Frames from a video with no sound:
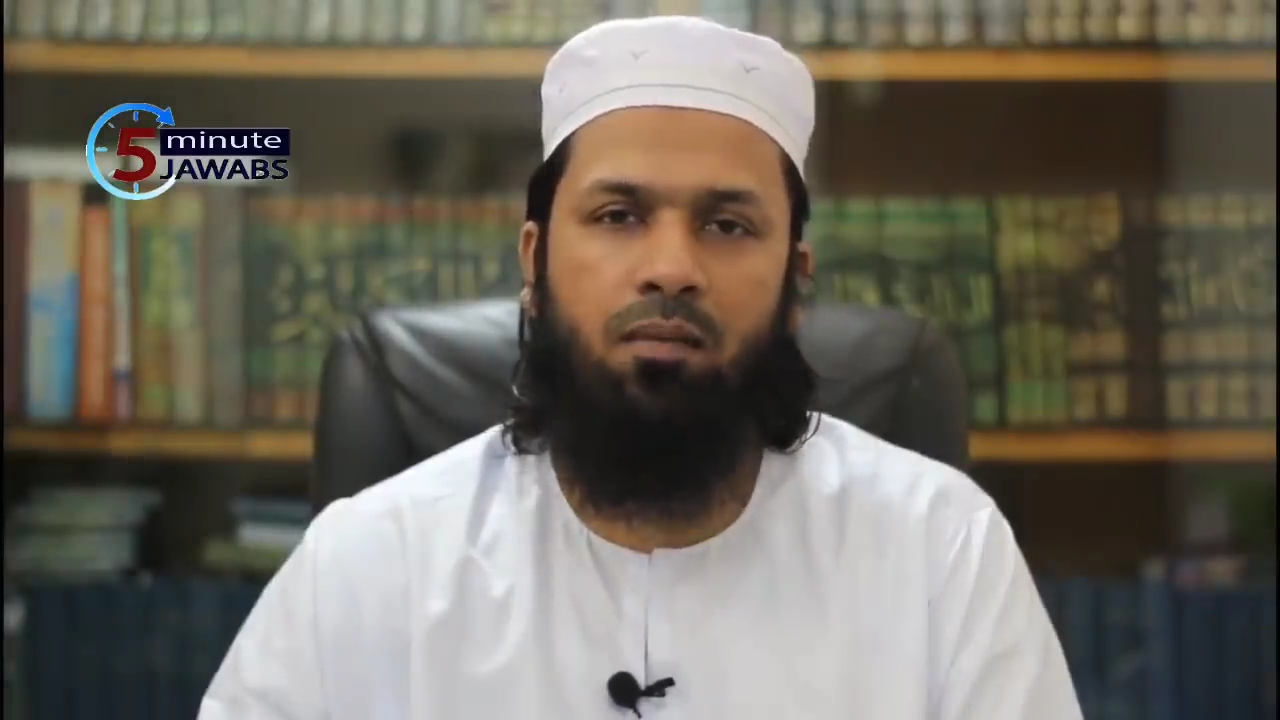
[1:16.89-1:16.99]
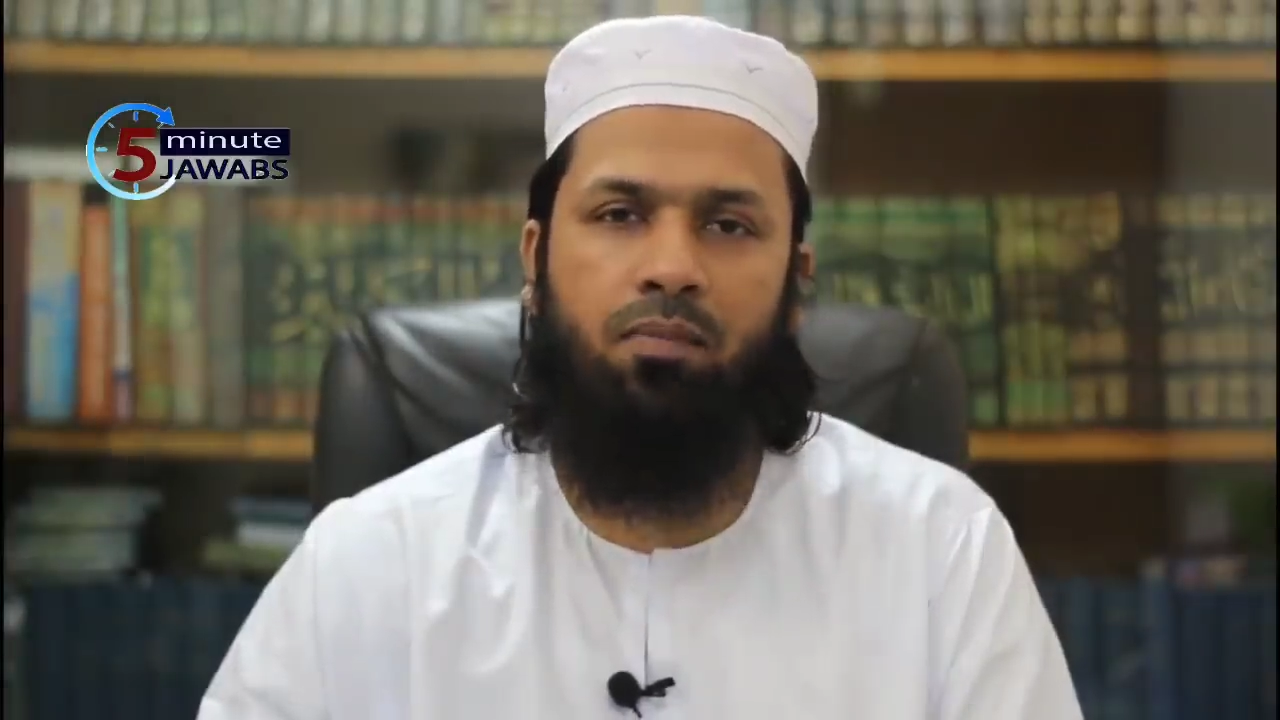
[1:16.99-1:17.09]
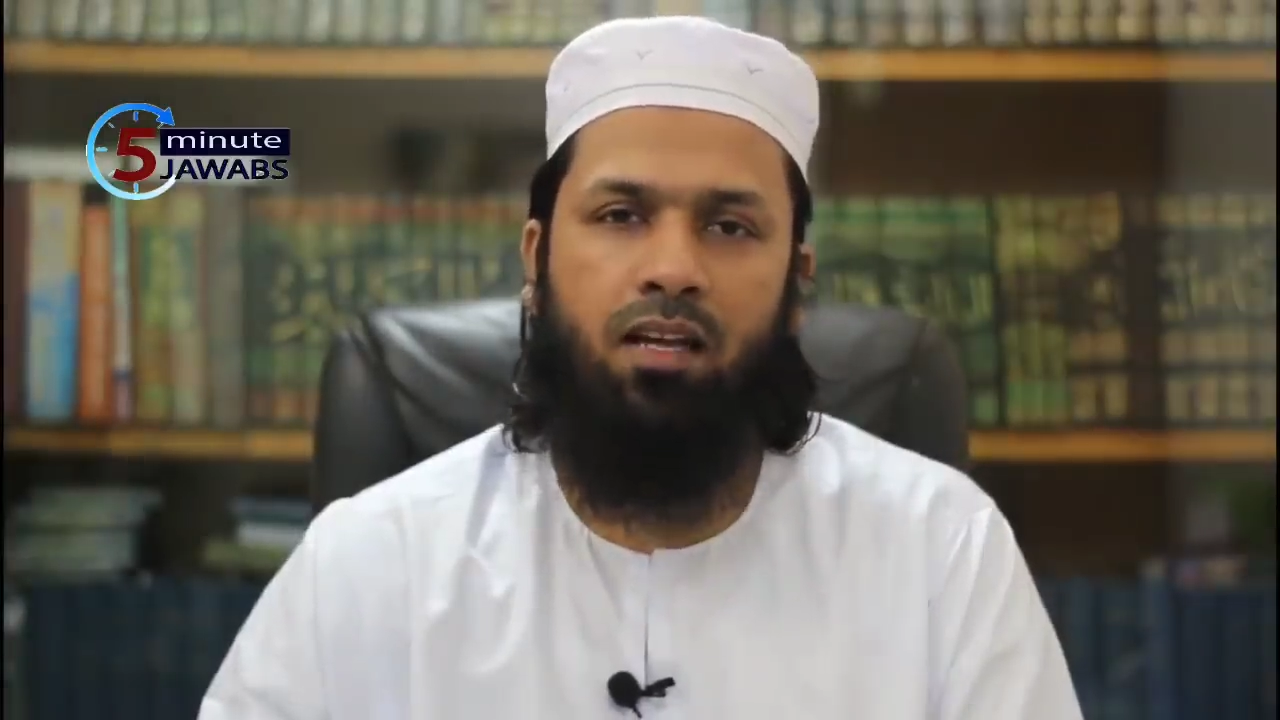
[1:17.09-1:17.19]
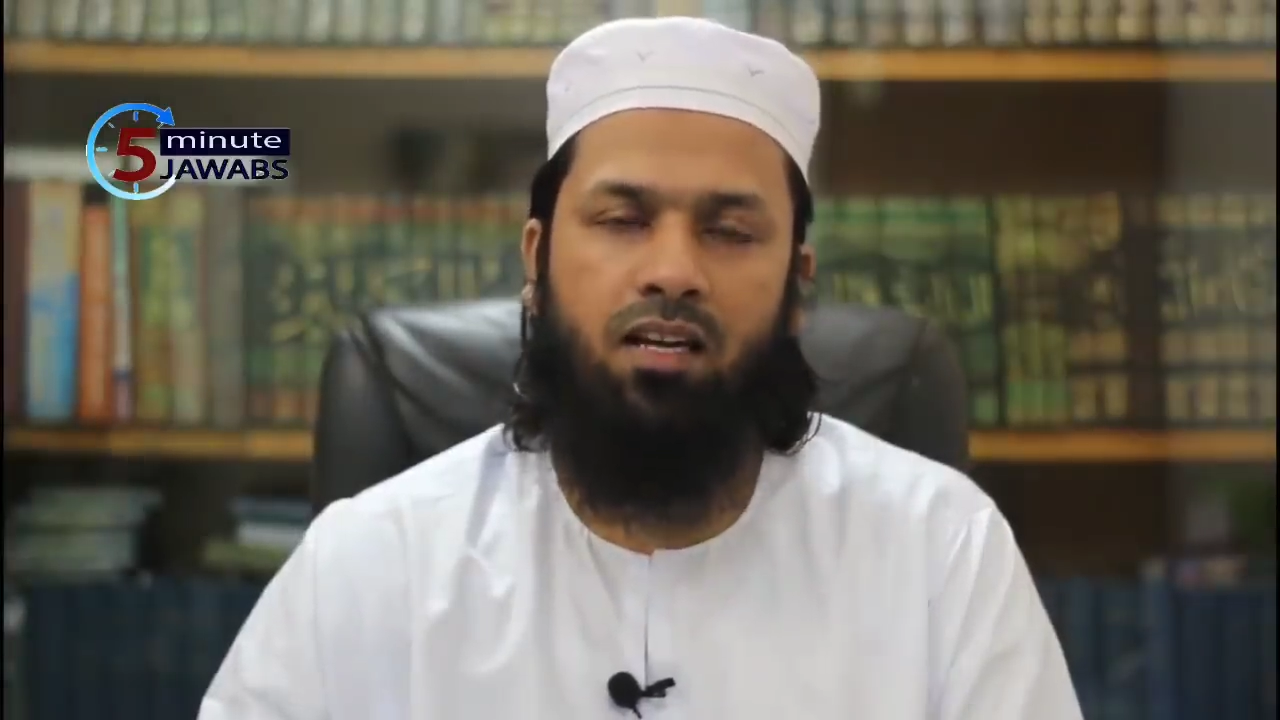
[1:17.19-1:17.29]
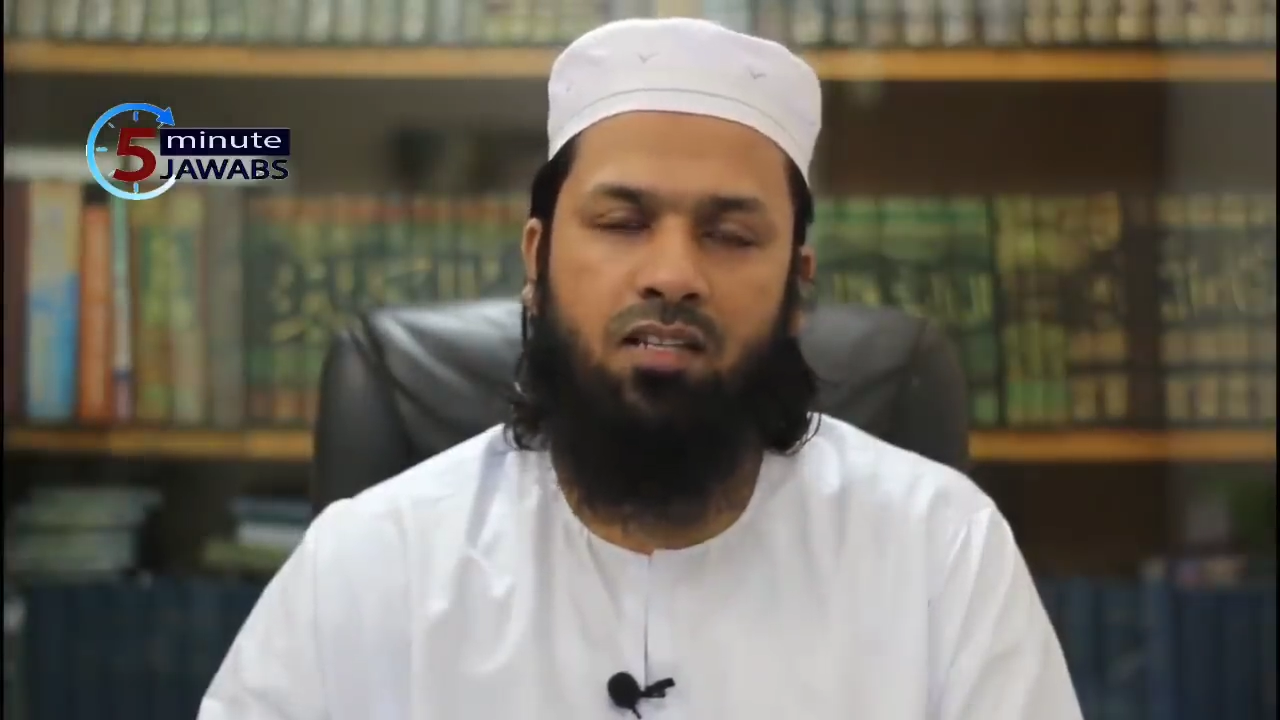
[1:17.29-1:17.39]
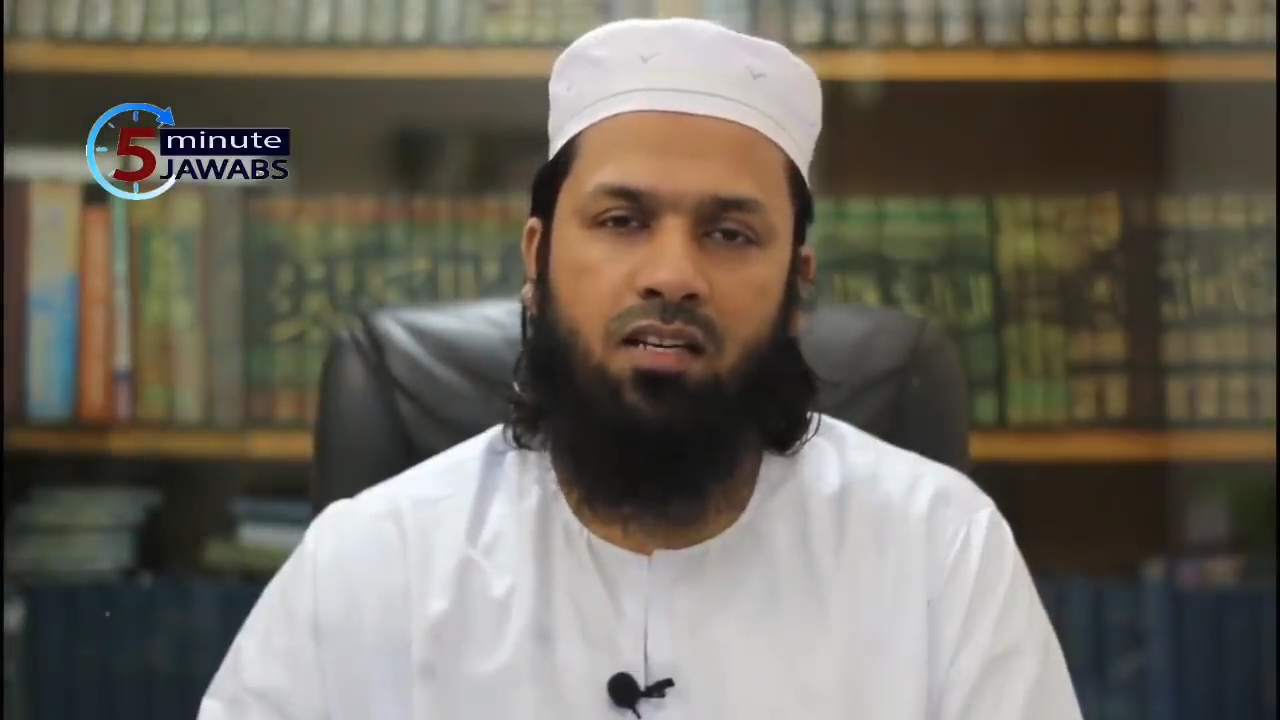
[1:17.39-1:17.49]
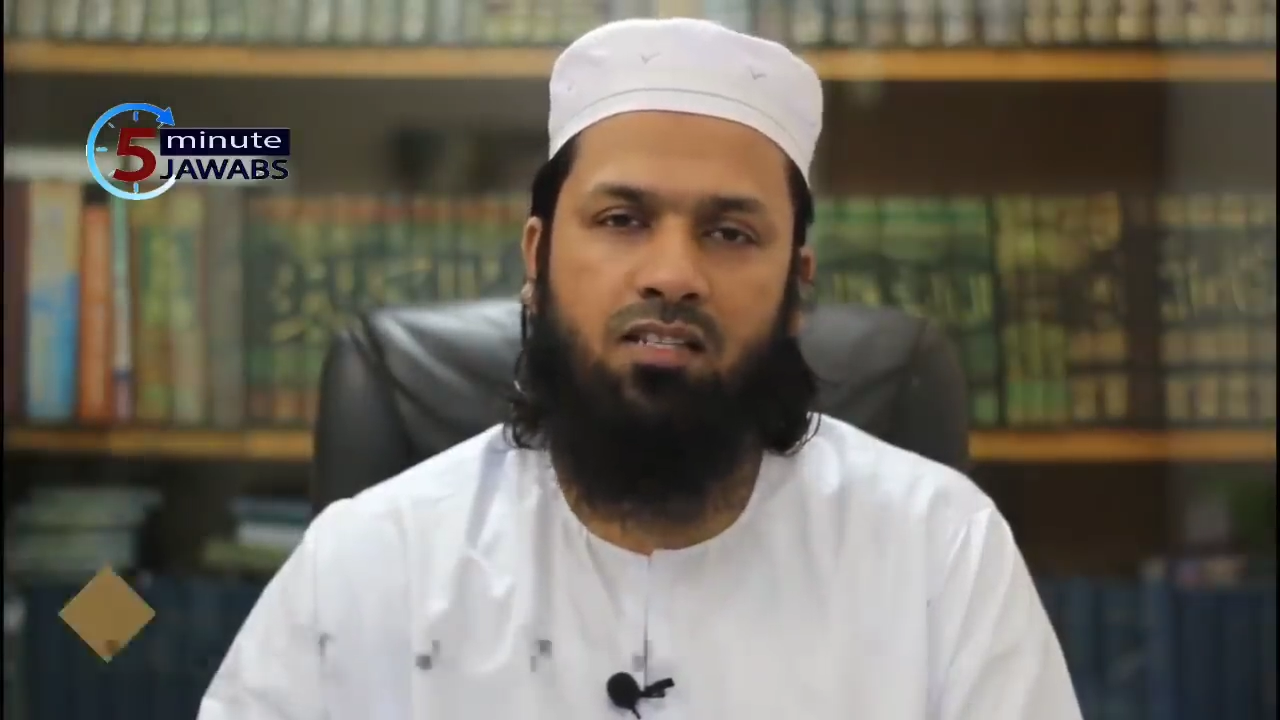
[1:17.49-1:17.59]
ইবনে হাজার